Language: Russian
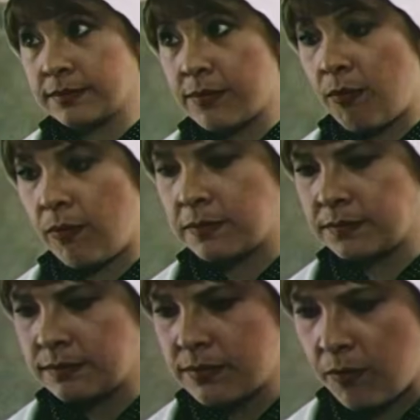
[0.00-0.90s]

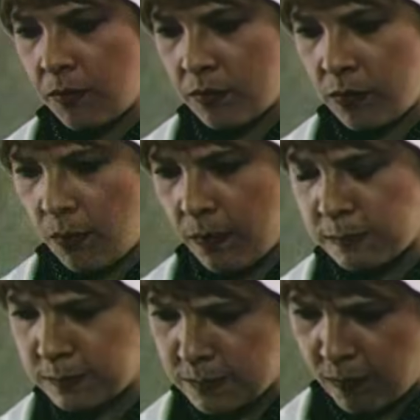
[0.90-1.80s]
Вы знаете, доктор,
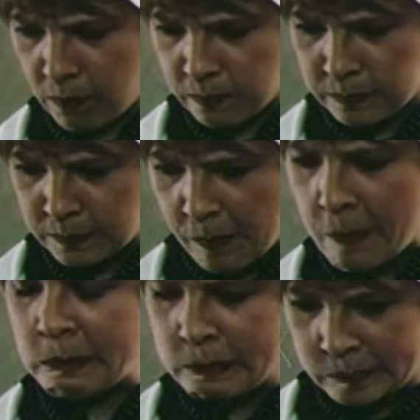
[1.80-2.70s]
что-то здесь в
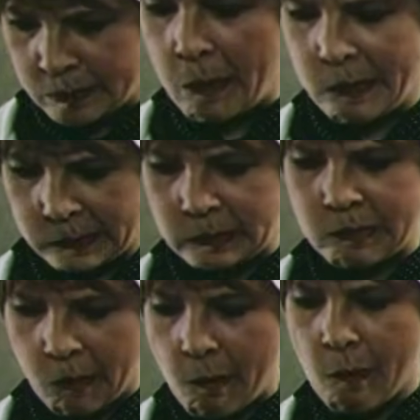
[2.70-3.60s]
боку постоянно
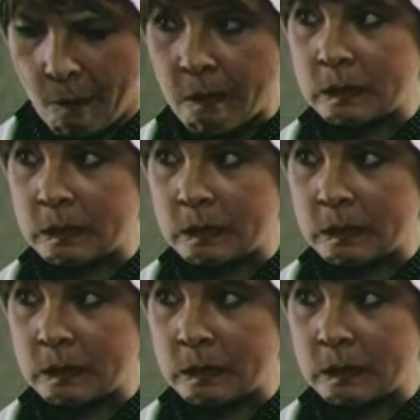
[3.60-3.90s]
как-то